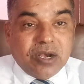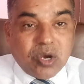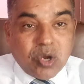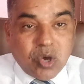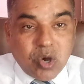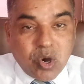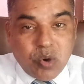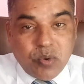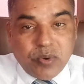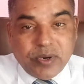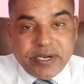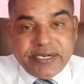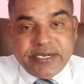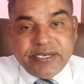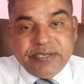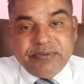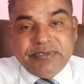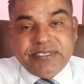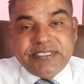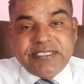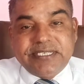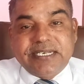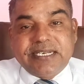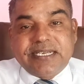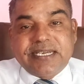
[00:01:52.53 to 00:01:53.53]
लोअर
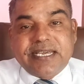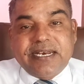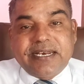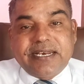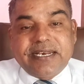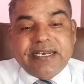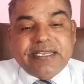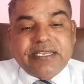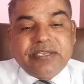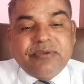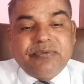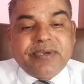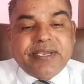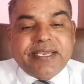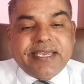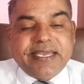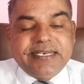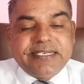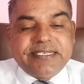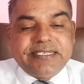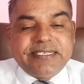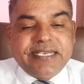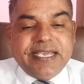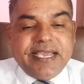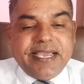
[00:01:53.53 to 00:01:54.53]
डिवीजन कलर की
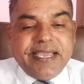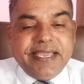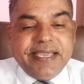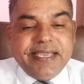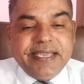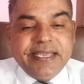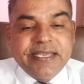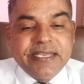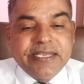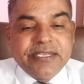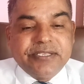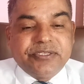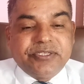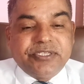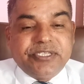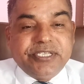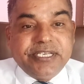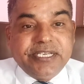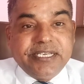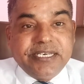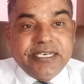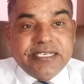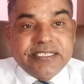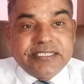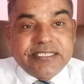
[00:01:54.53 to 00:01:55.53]
वैकेंसियाँ हैं
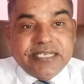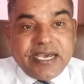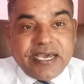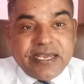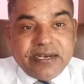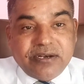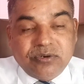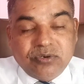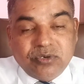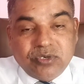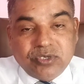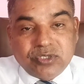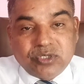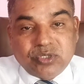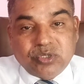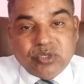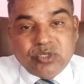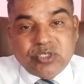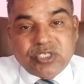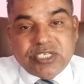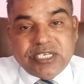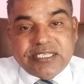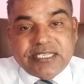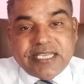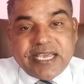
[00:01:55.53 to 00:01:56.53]
तीन हज़ार नौ
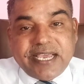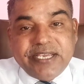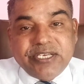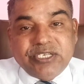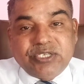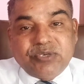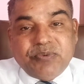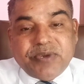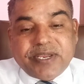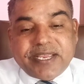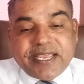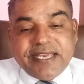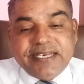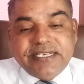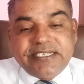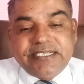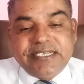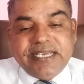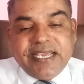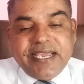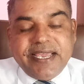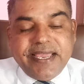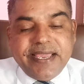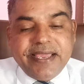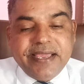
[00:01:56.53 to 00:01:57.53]
सौ सत्ताईस
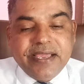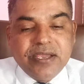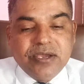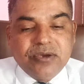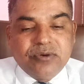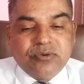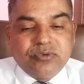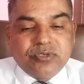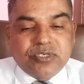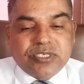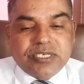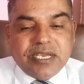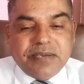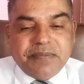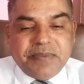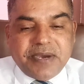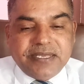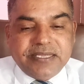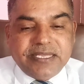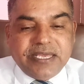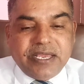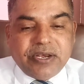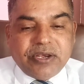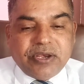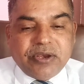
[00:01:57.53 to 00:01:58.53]
वैकेंसियाँ हैं उसके
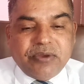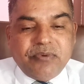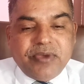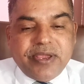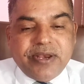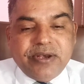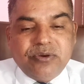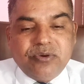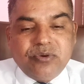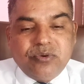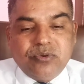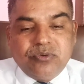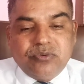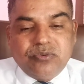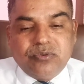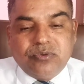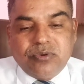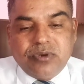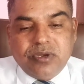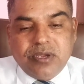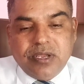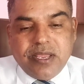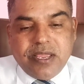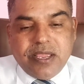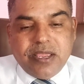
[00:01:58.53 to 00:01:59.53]
बाद है रेवेन्यू
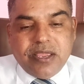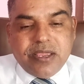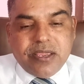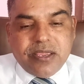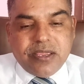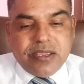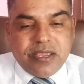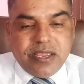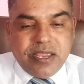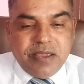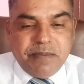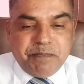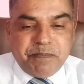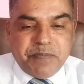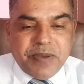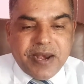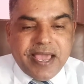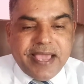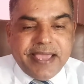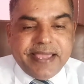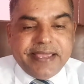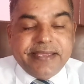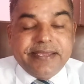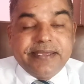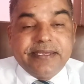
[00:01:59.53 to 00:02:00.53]

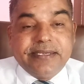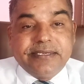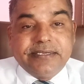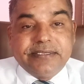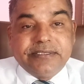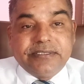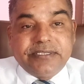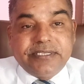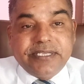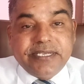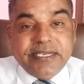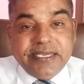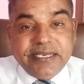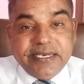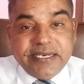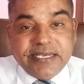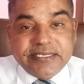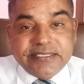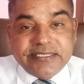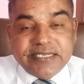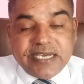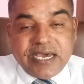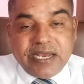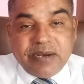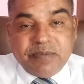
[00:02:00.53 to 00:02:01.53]
एम्प्लाय तीन
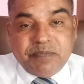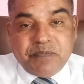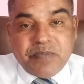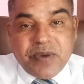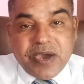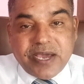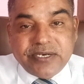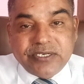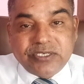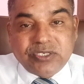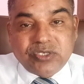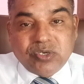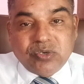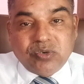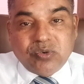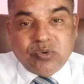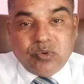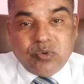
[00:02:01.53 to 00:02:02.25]
हज़ार पाँच सौ